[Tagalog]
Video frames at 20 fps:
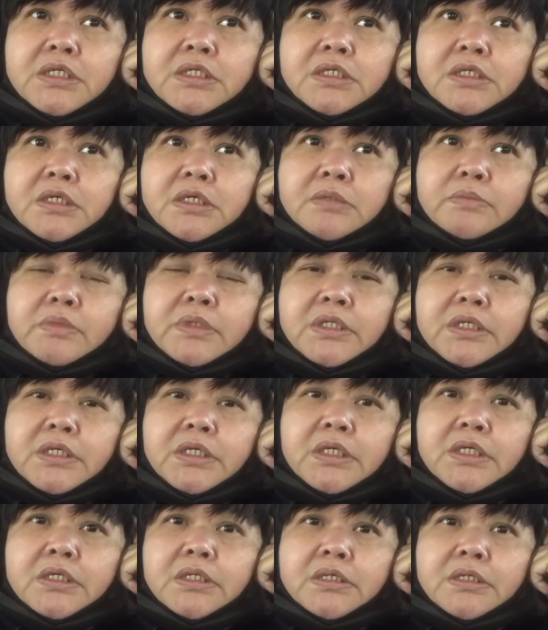niya
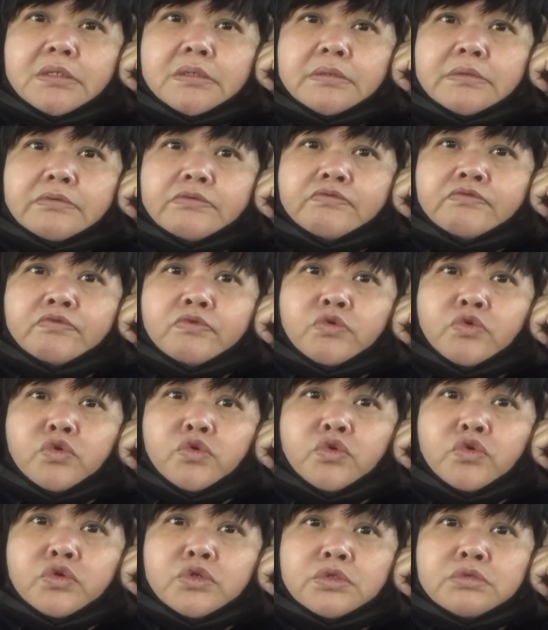binigyan ng
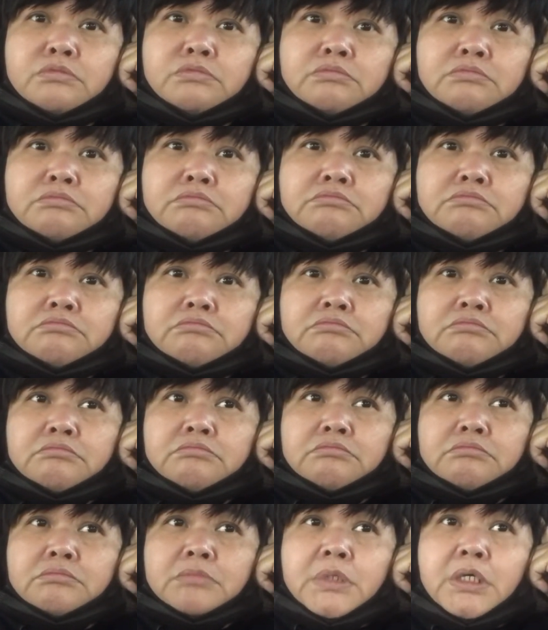food.
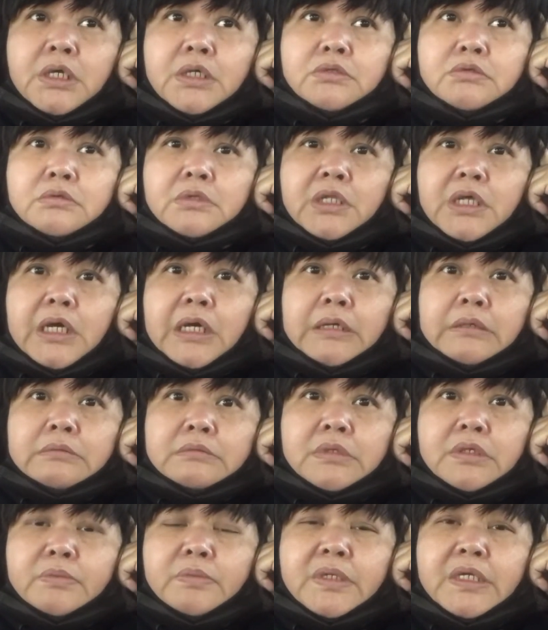Ano
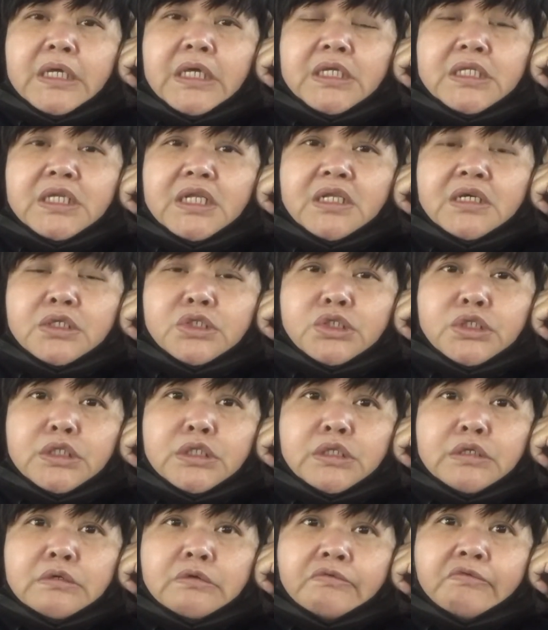lang, nagbigay na lang siya
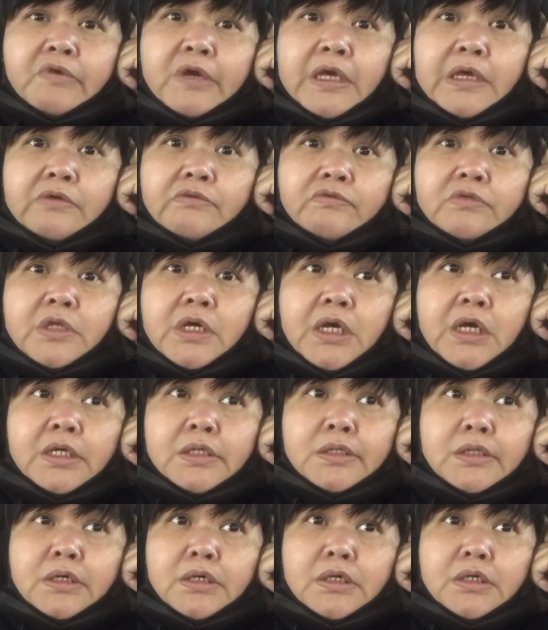ng $5.
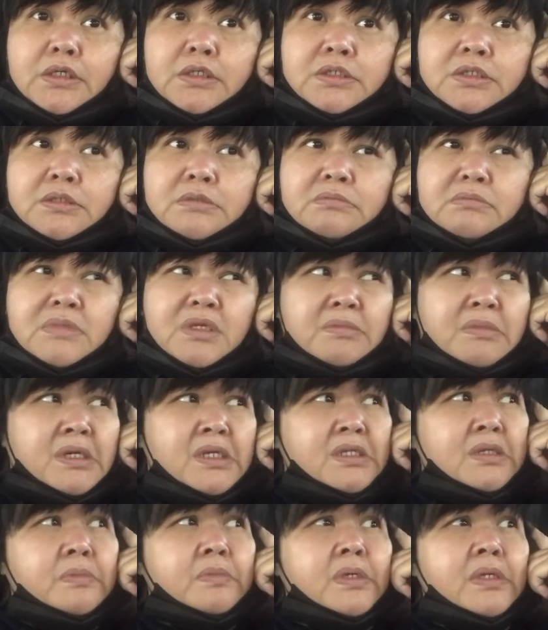May
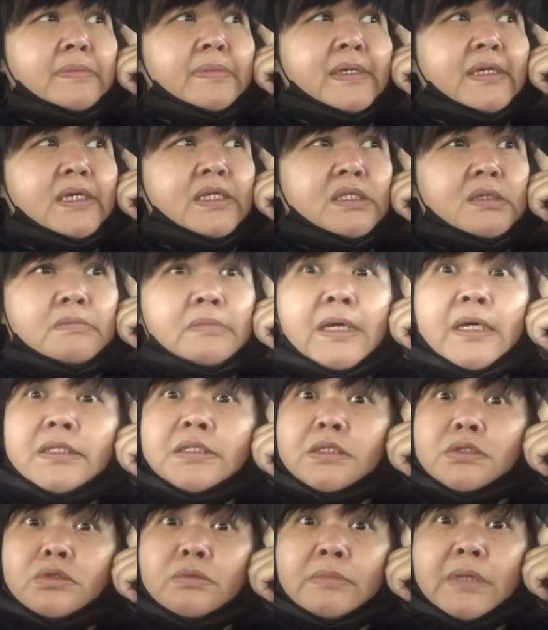mga nagbibigay
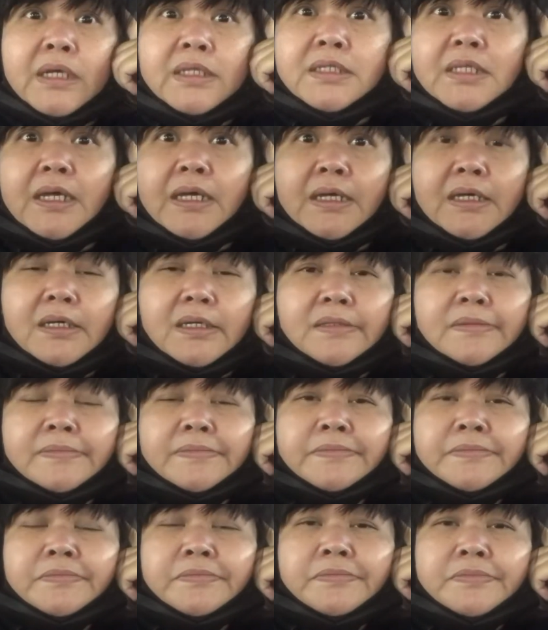naman na dumadaan.
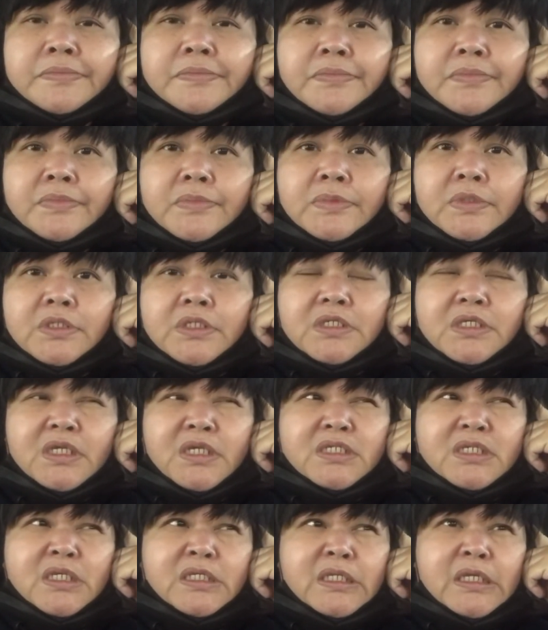Tapos
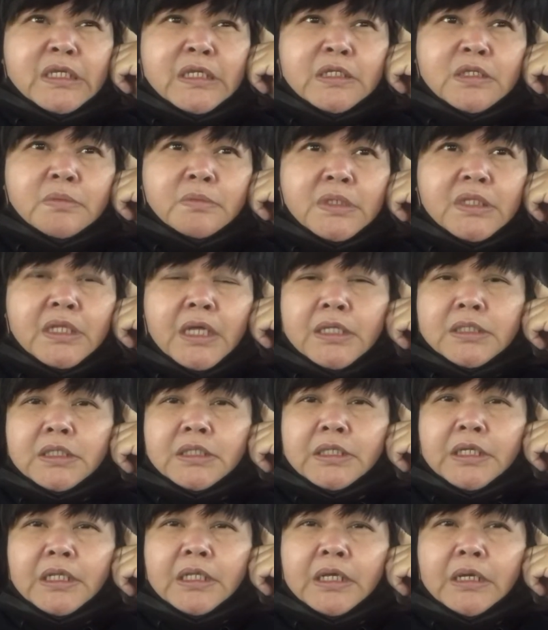kasi hindi rin naman
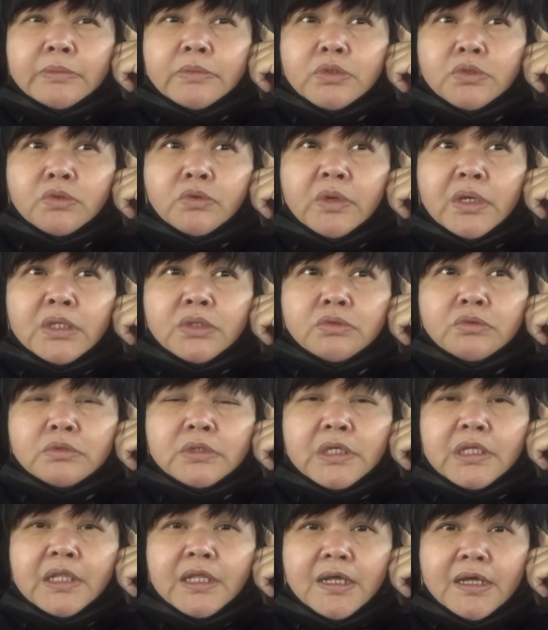natin alam yung kwento
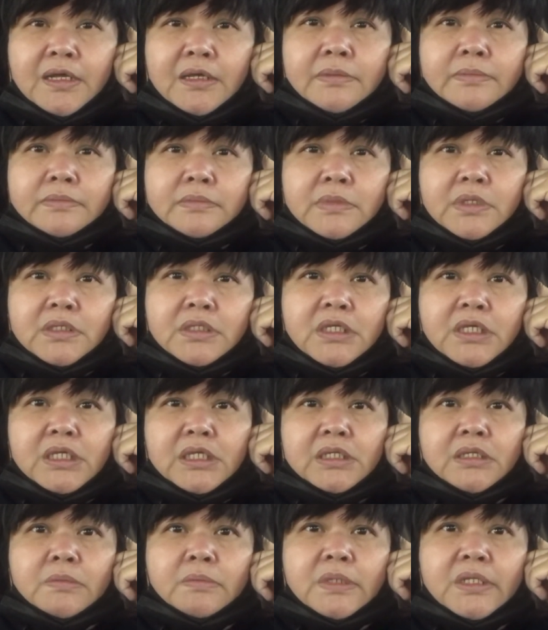nila. Hindi
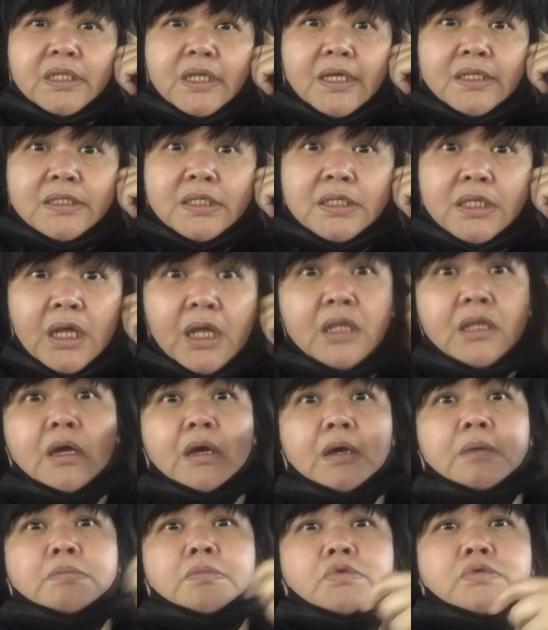rin naman natin
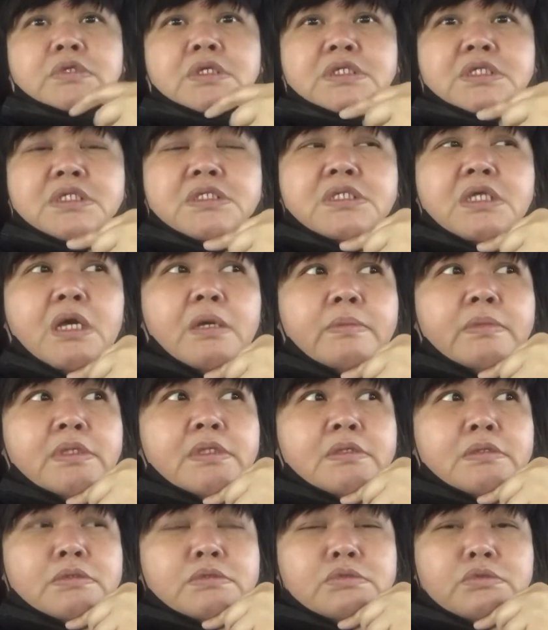alam kung nagsasabi
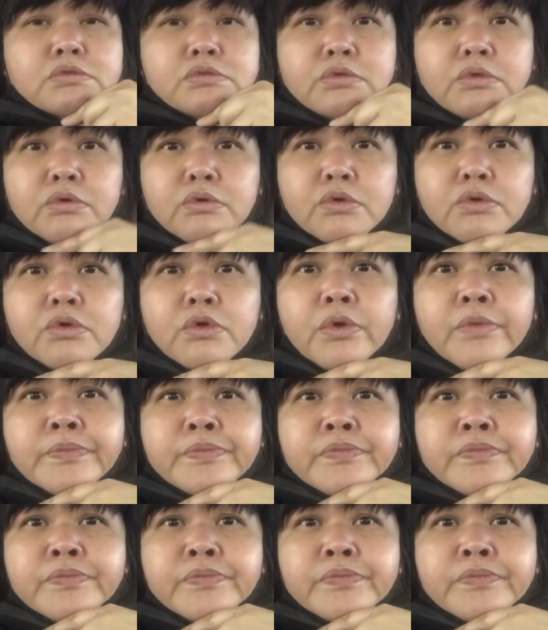ng totoo